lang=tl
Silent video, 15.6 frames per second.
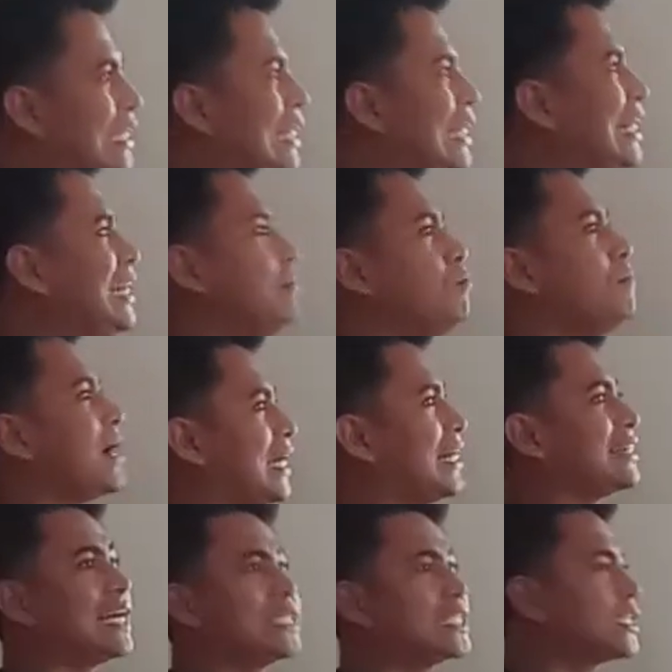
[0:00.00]
dili nimo
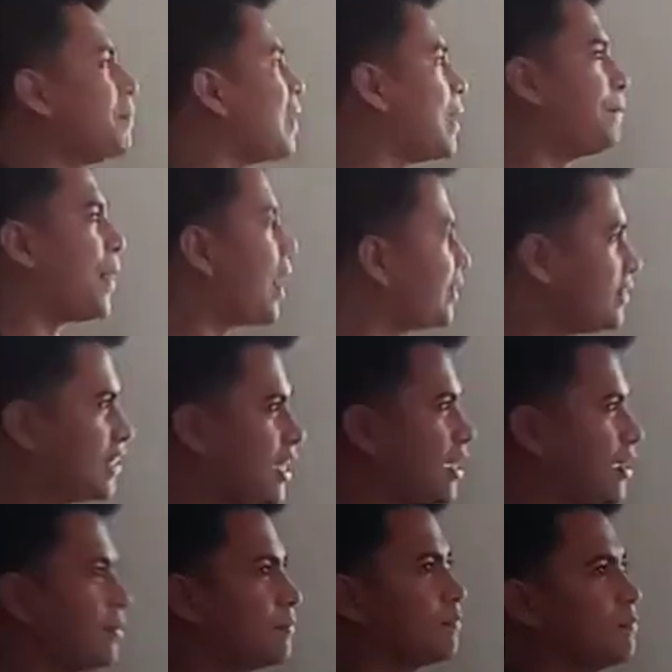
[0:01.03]
makita sa mga bandi
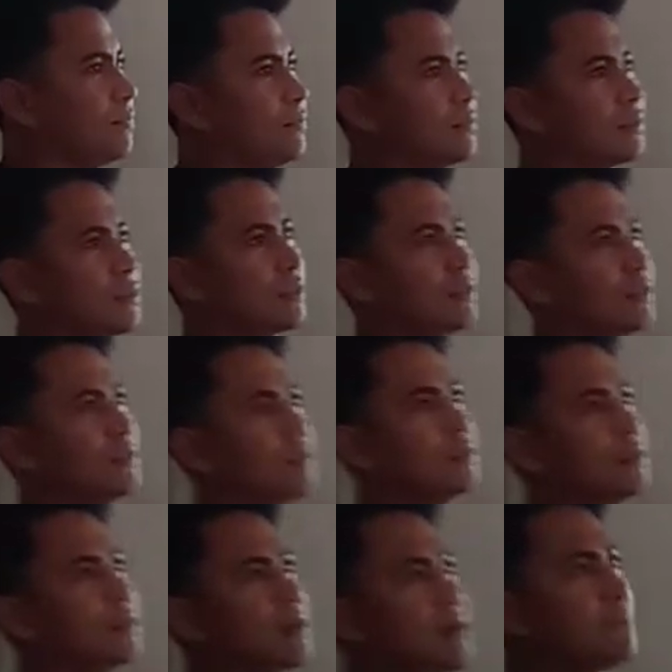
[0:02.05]

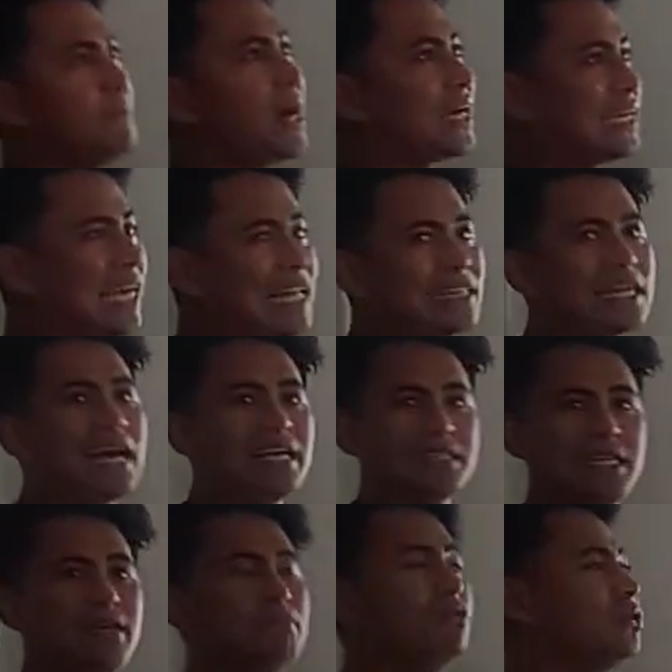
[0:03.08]
makita
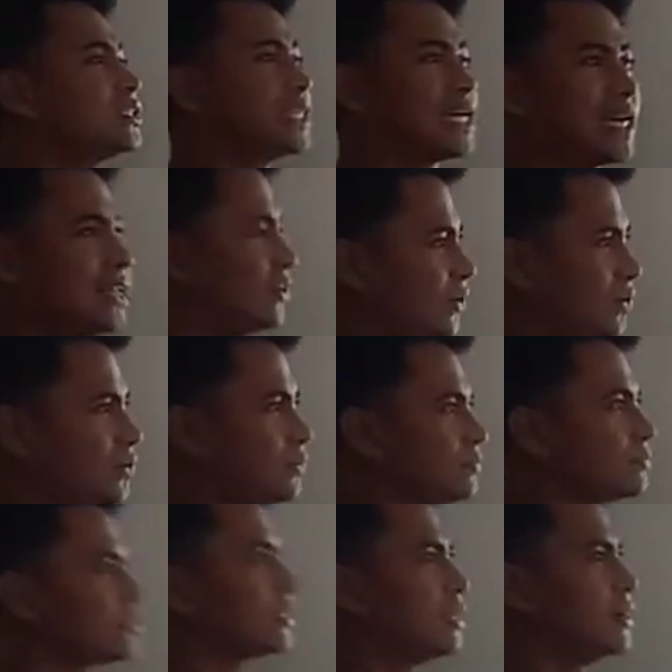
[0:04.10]
nimo sa Ginoo.
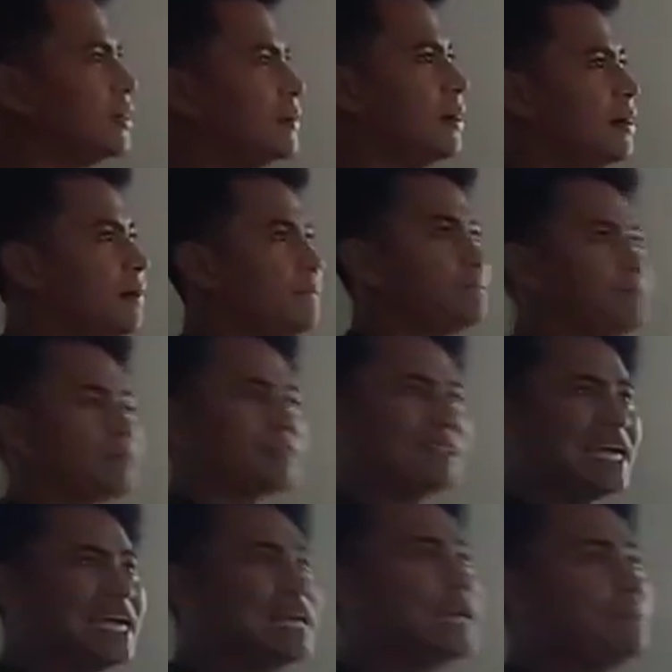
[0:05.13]
Amen.
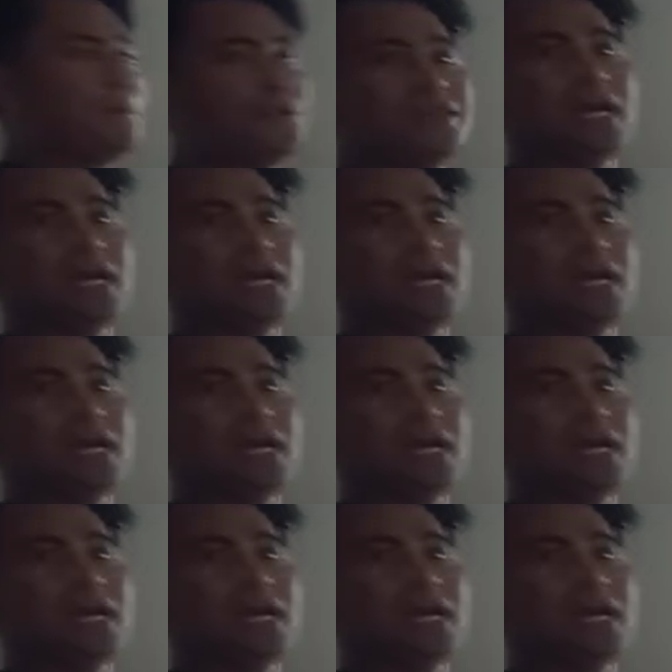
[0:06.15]
Dili pud